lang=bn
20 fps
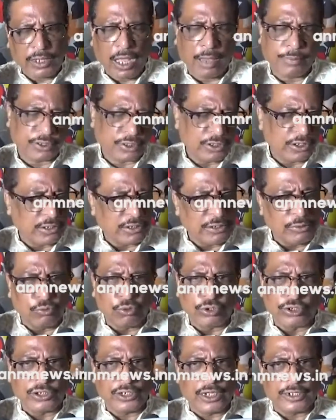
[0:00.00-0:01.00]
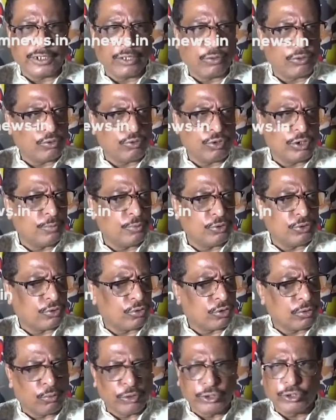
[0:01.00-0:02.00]
আর সে কী করছে জানি না ওই খুঁটি পুজো
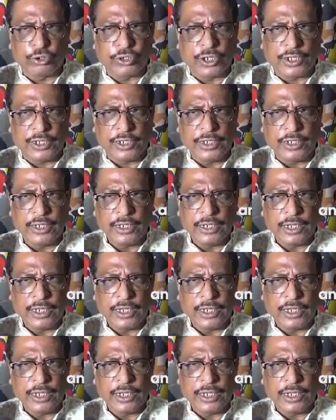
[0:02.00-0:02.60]
কোনো বৈধতা নেই